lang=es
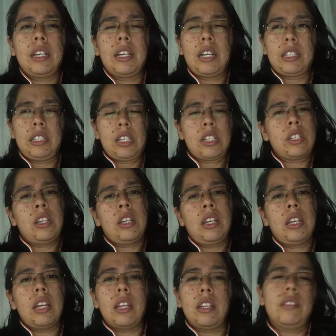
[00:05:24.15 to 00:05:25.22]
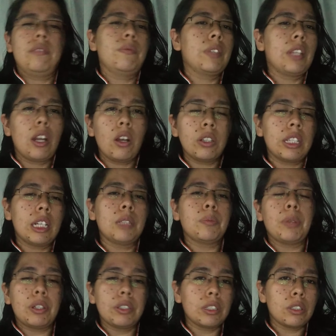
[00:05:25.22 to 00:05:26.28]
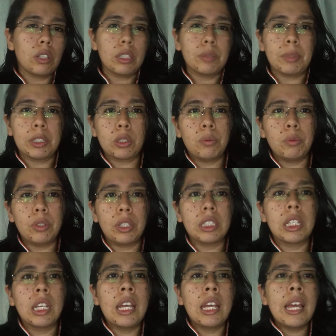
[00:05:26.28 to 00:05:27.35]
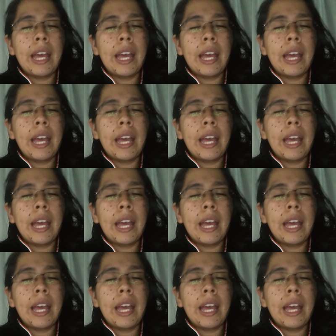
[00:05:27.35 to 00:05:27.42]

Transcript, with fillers: Garnache entre otras, pero esas son las más comunes.